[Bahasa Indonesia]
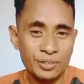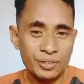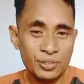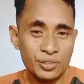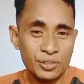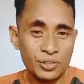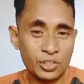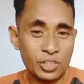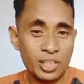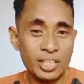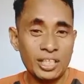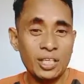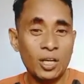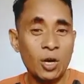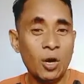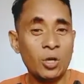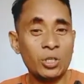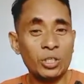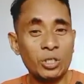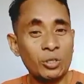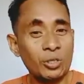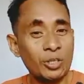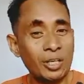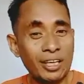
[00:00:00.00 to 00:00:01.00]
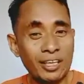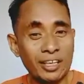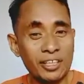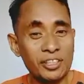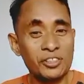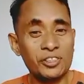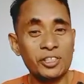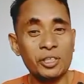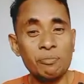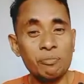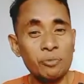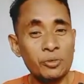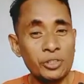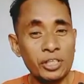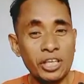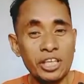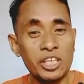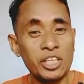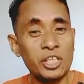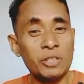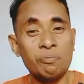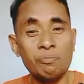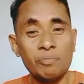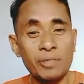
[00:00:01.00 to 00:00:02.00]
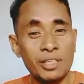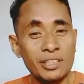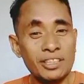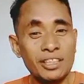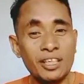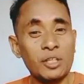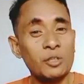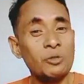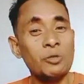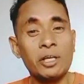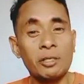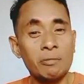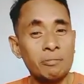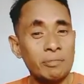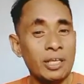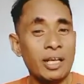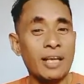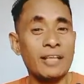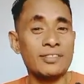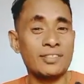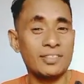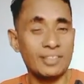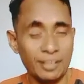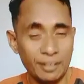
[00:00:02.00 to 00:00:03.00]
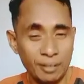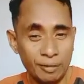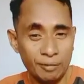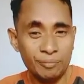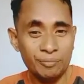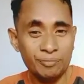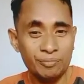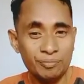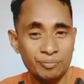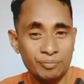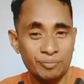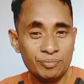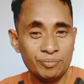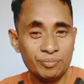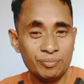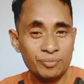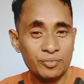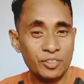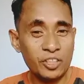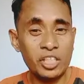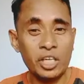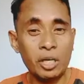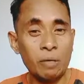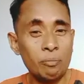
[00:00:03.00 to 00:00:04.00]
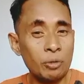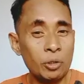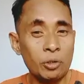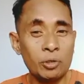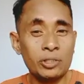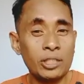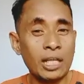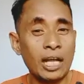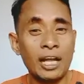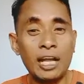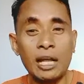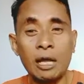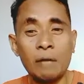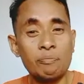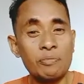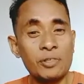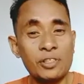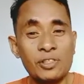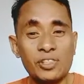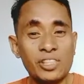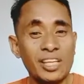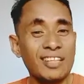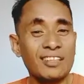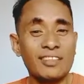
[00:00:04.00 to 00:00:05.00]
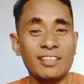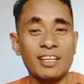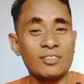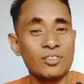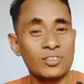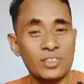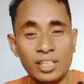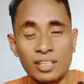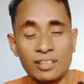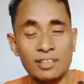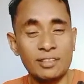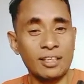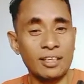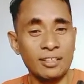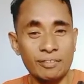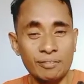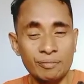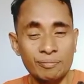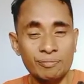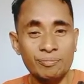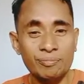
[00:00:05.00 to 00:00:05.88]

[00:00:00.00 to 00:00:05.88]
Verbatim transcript: Sehingga orang-orang Kristen punya hikmat yang luar biasa. Tidak perlu tanggapi setan-setan.